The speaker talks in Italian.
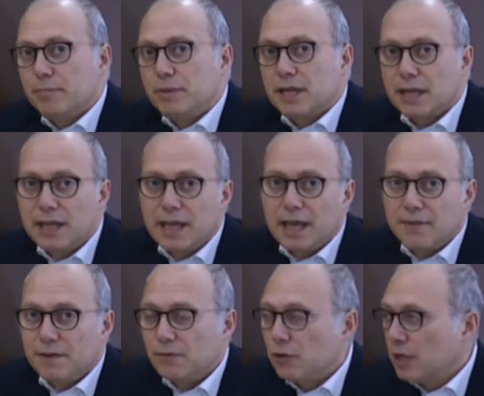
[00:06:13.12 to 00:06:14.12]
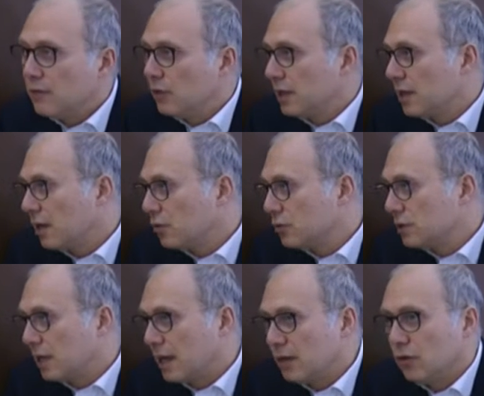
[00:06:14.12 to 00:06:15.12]
tra chi era favorevole e chi è
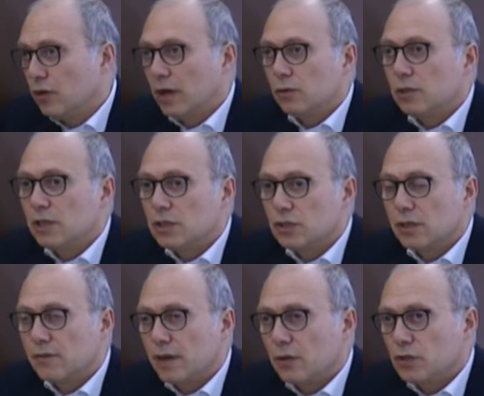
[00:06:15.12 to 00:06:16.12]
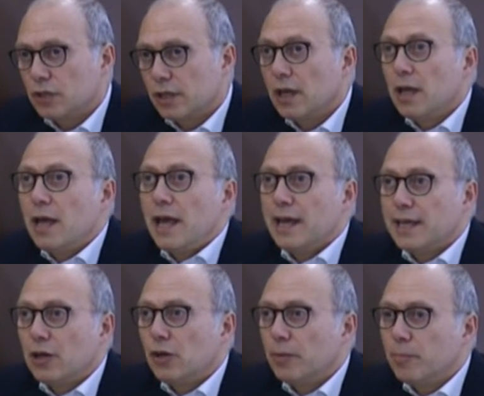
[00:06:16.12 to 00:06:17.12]
contrario all'utilizzo dei voucher. È
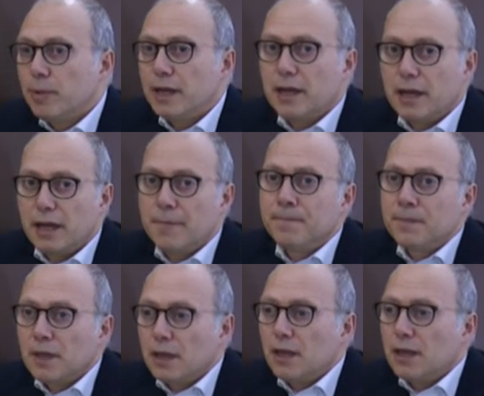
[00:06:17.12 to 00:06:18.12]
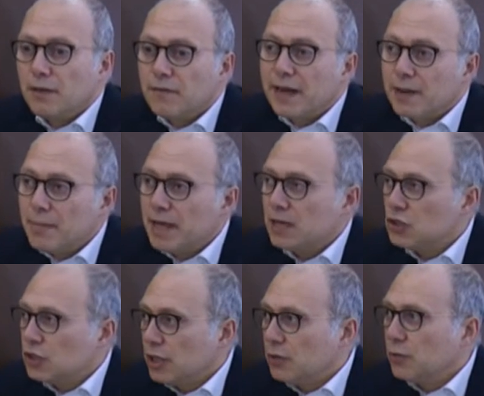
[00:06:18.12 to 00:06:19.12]
chiaro che per eh, far
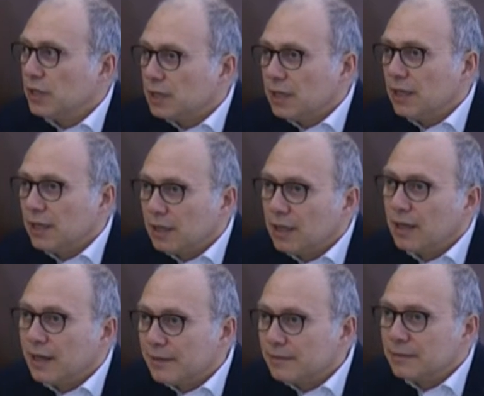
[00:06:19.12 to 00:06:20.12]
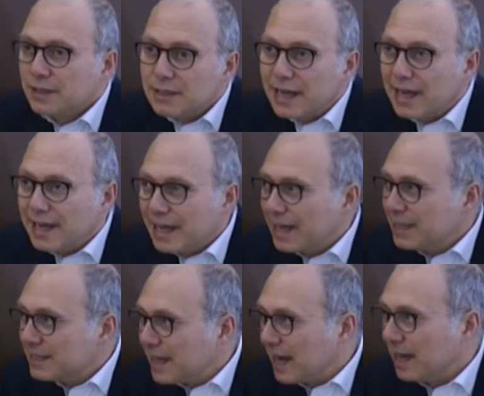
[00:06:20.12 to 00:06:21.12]
emergere quindi nella
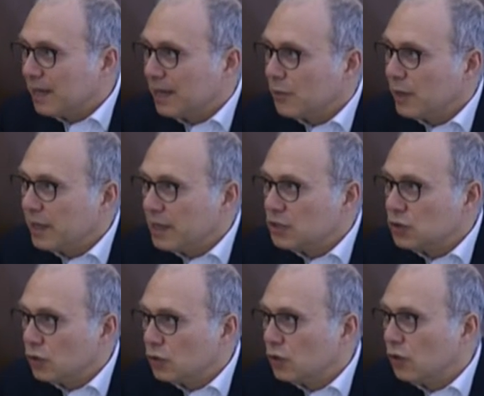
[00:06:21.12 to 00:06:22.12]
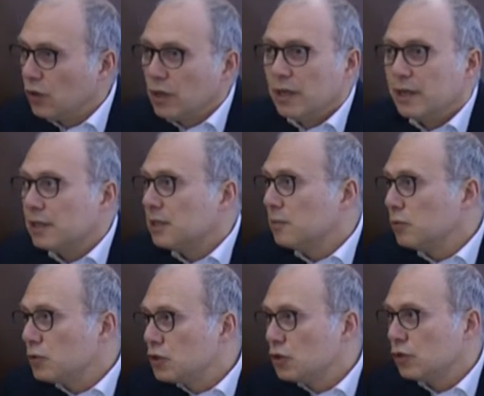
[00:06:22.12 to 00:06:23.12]
legalità eh, quelle che sono le
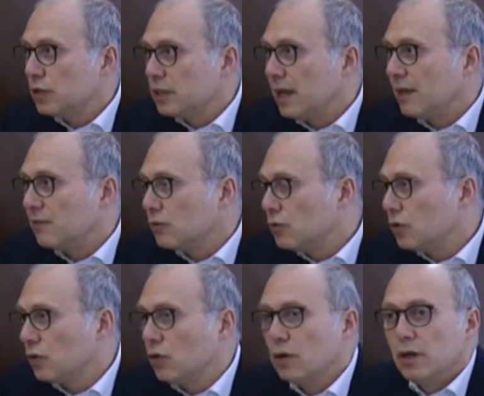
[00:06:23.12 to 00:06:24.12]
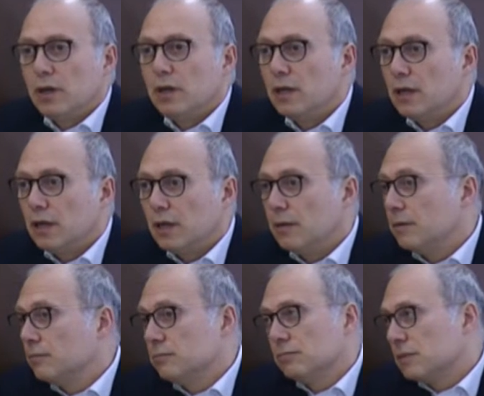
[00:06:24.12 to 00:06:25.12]
retribuzioni dal lavoro eh,
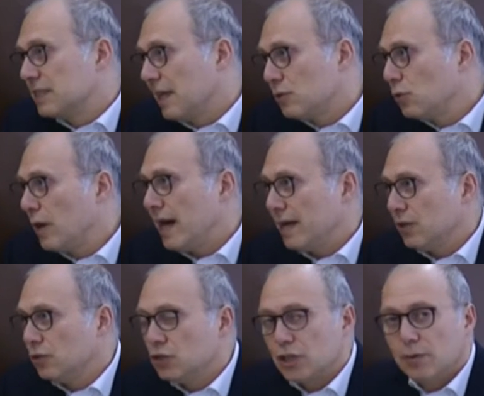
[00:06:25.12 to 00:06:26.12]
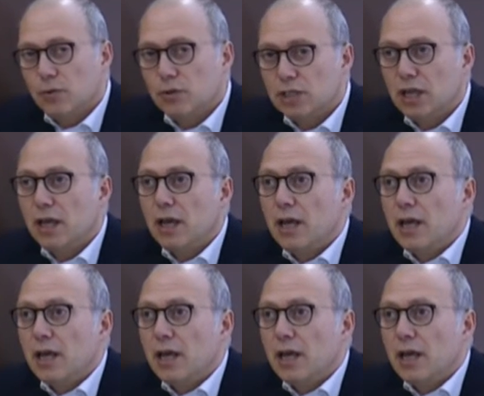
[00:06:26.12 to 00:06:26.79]
saltuario, diciamo così,